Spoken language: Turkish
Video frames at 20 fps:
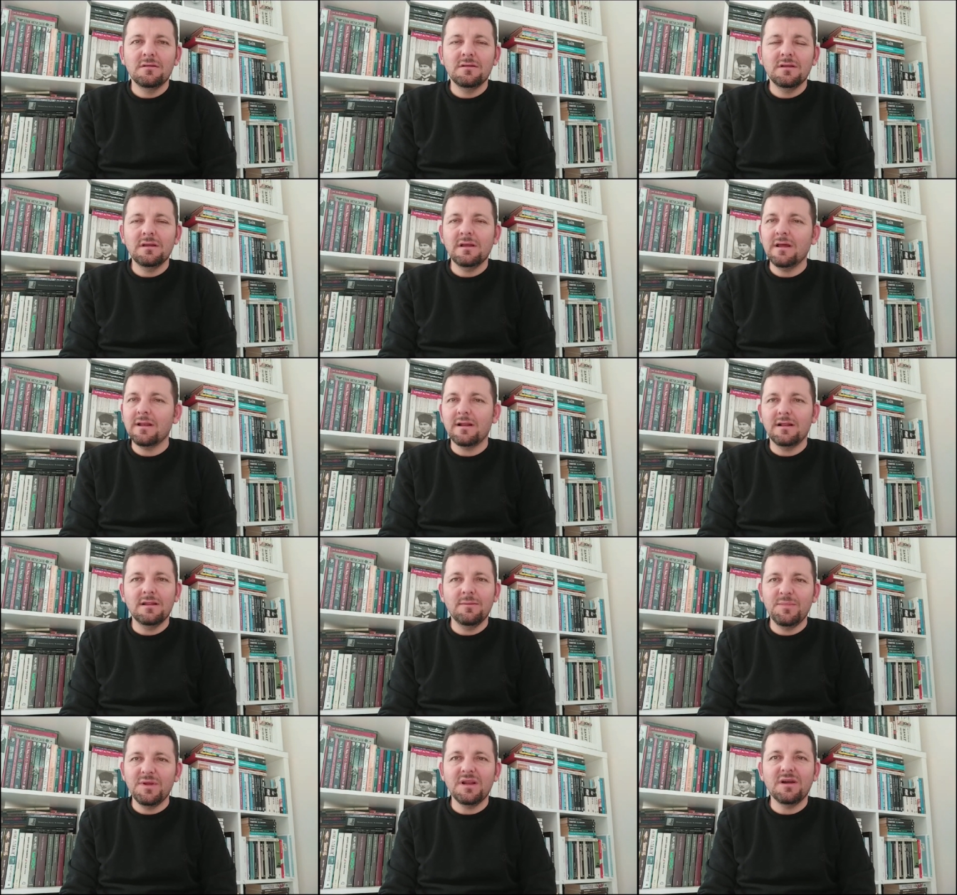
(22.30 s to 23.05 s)
Ee,
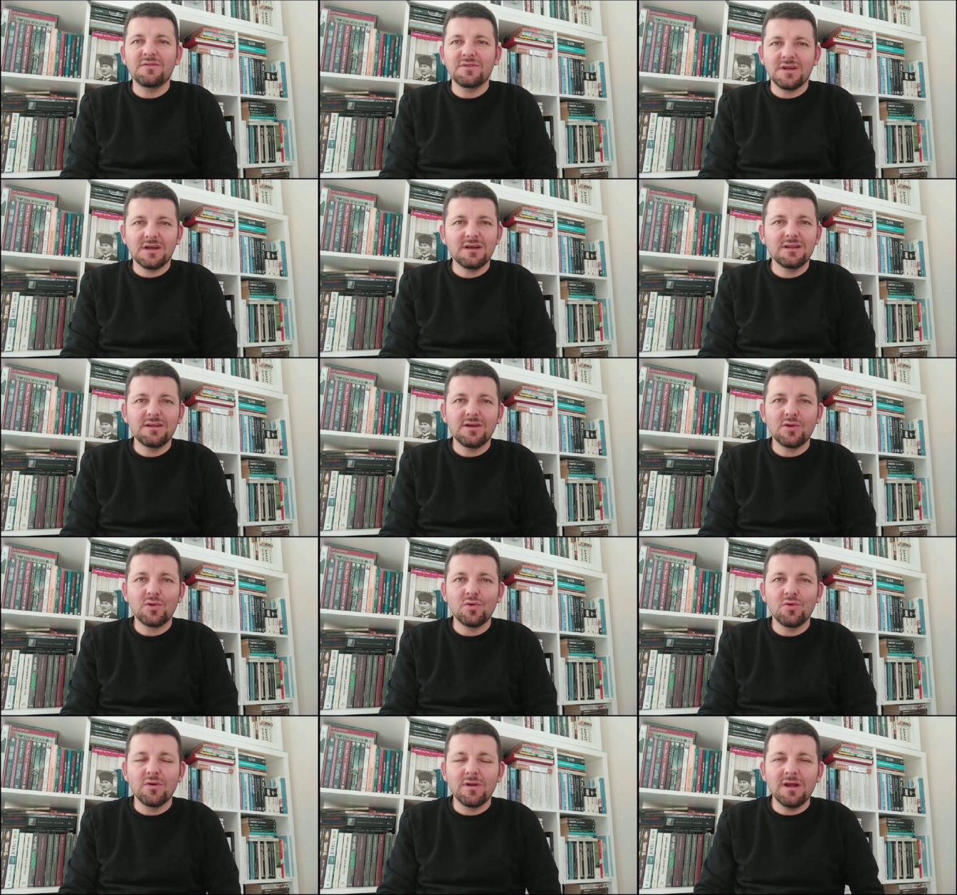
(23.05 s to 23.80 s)
herhalde bir hafta
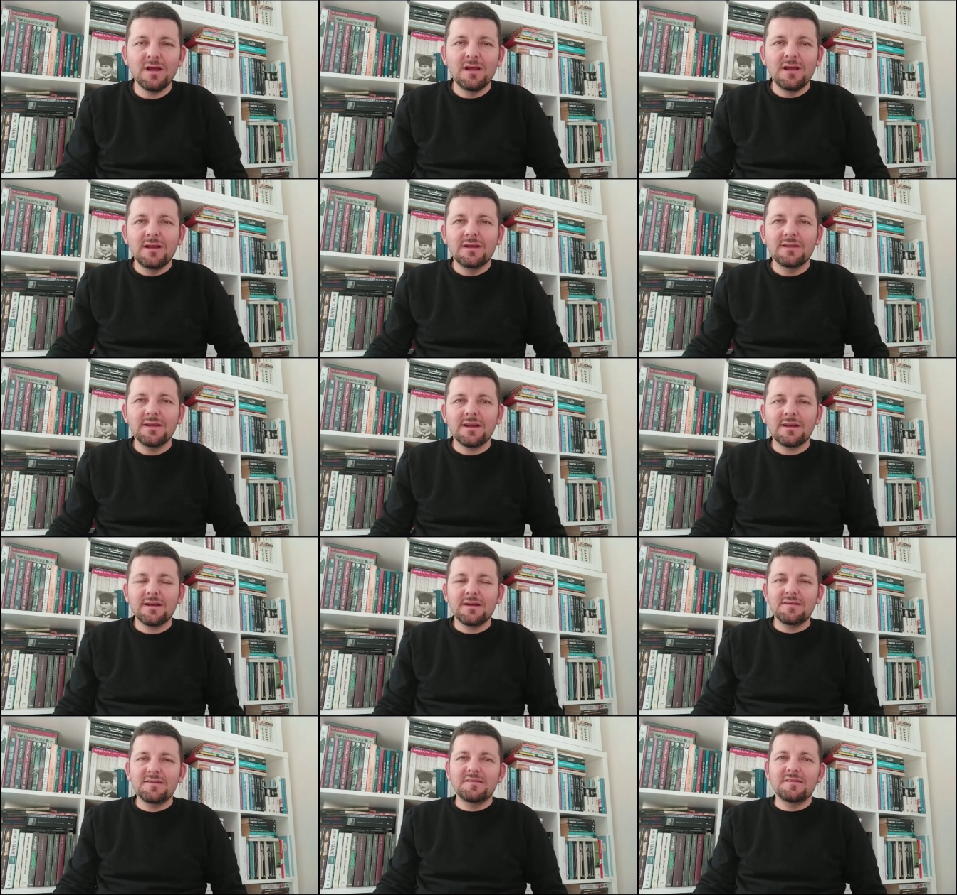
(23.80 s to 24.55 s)
kadar sonra
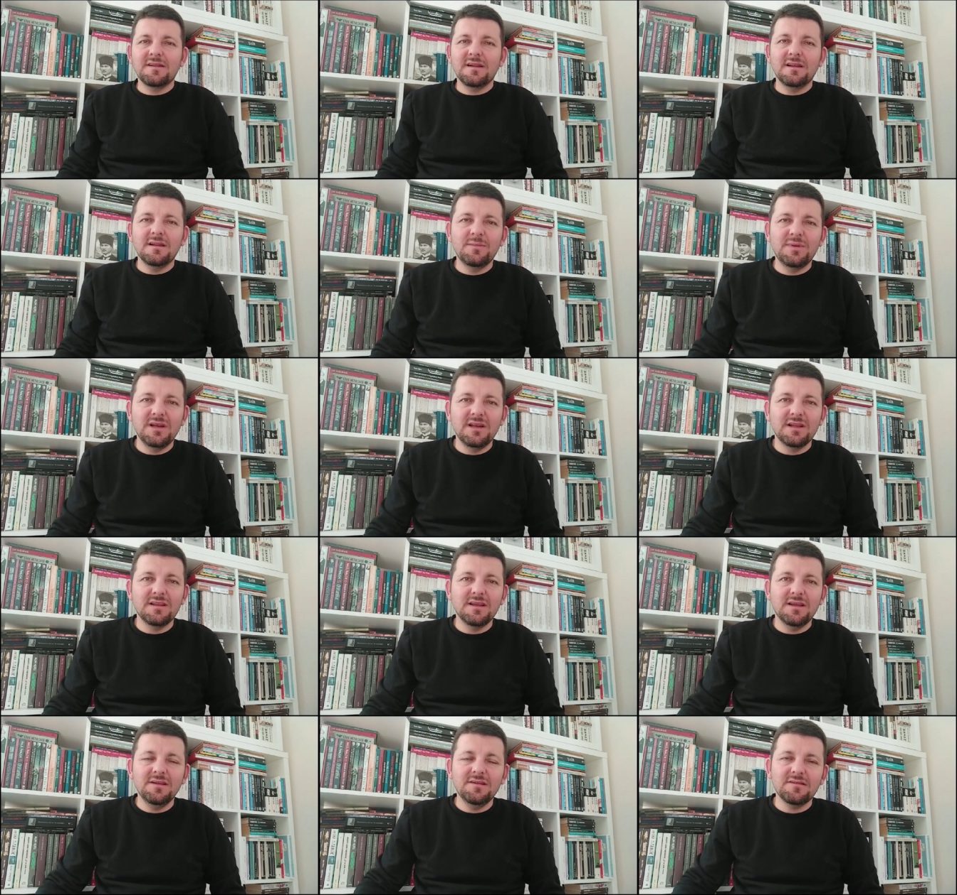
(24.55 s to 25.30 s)
tekrar sizlerle
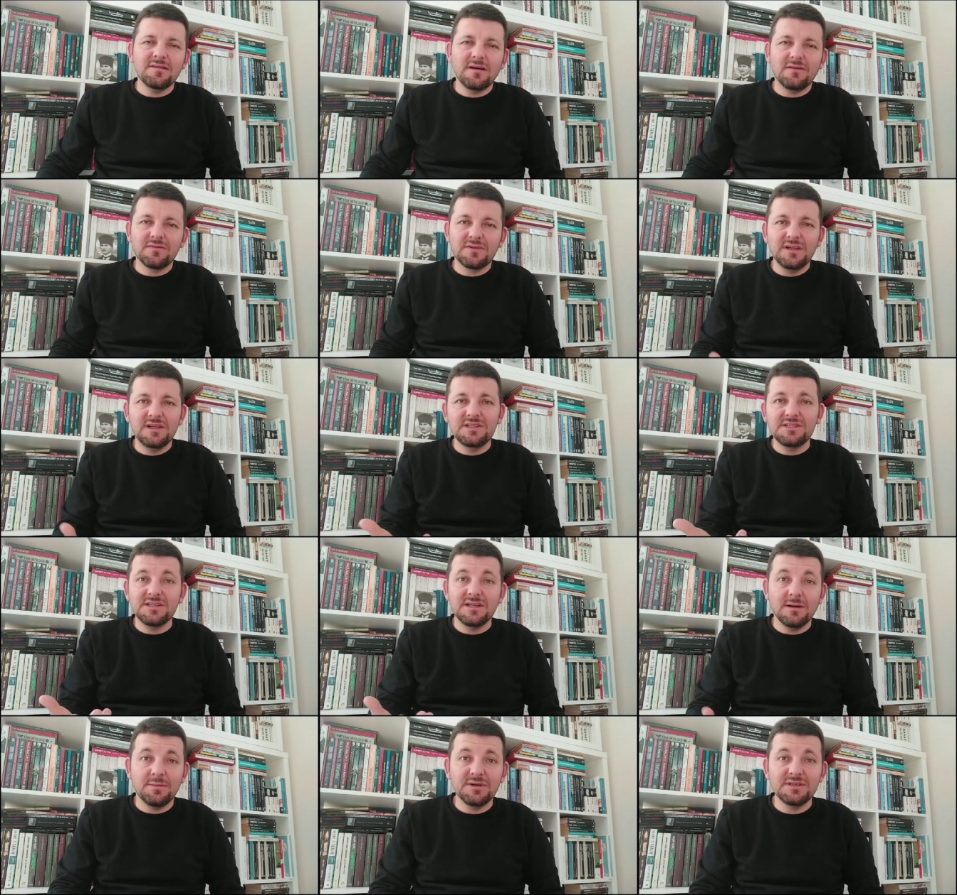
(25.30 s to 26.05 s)
birlikteyiz.
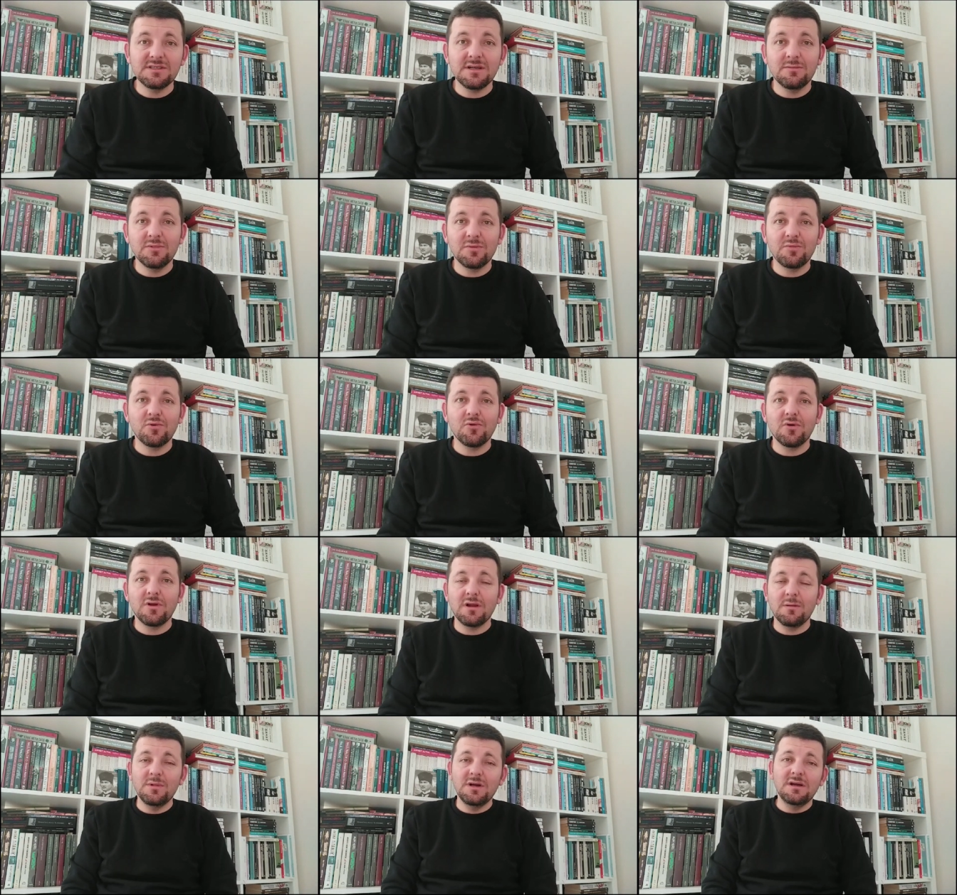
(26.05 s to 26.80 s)
Hafta içi yapacağımız
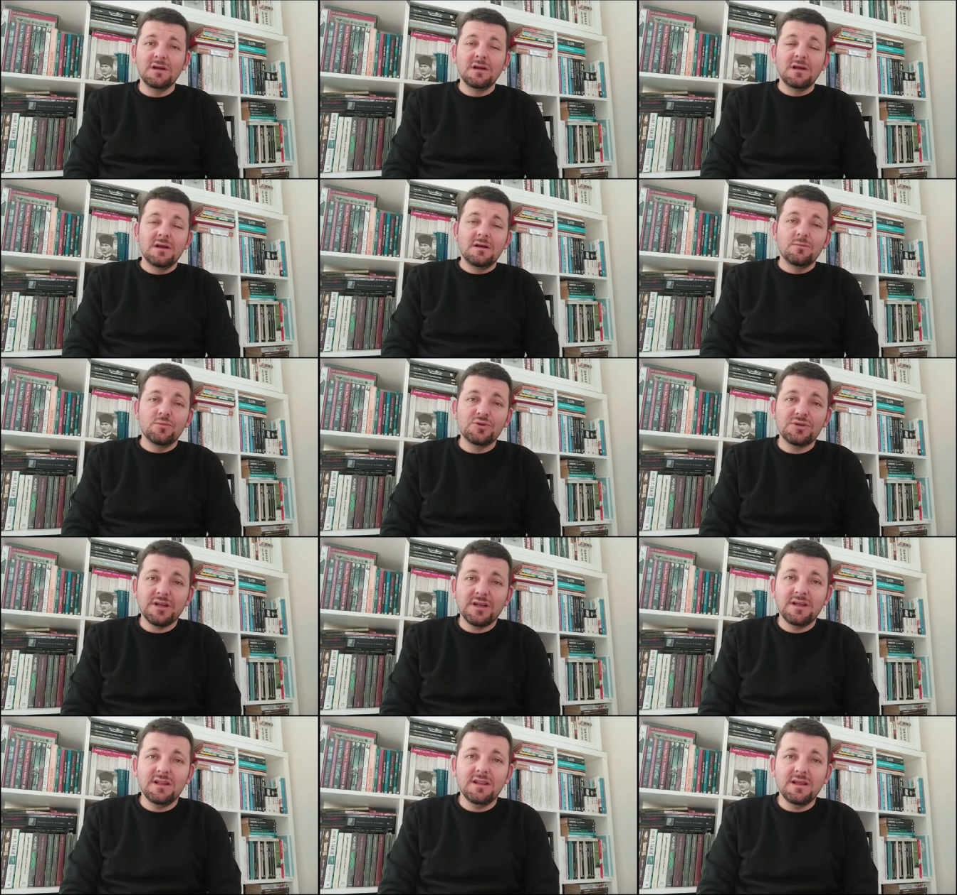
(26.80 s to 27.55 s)
programı
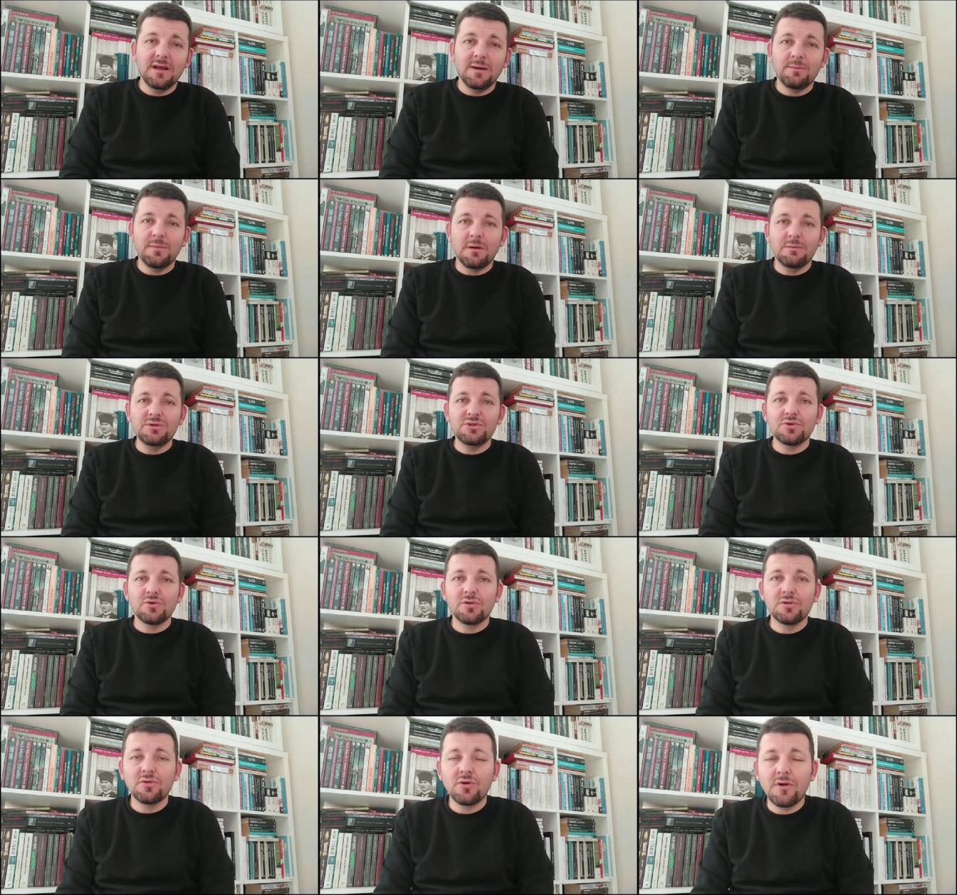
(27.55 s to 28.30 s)
bu şekilde
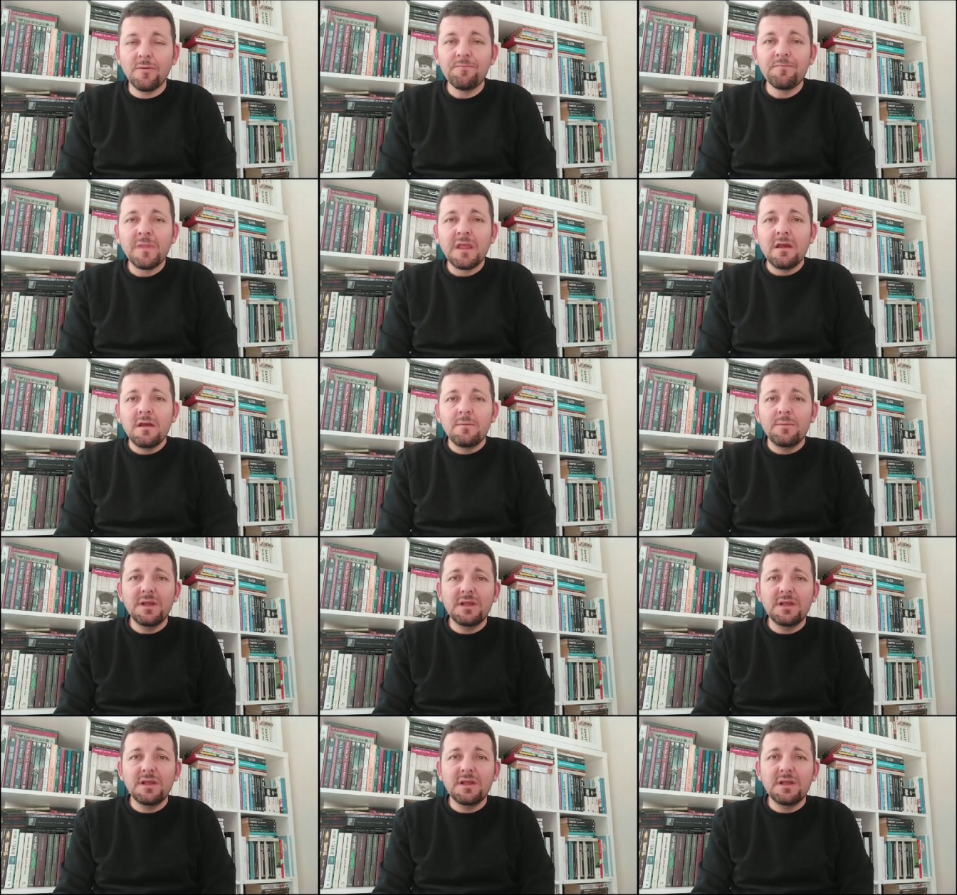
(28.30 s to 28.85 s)
yapmamış olduk.